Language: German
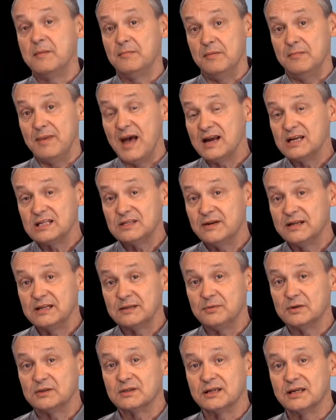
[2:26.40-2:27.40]
bemerkenswerte
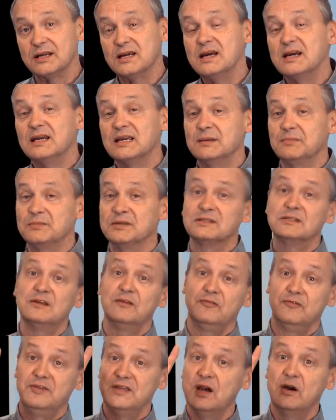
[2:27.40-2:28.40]
Porträt gibt es
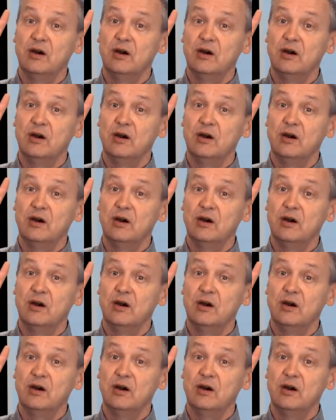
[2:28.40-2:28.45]
vier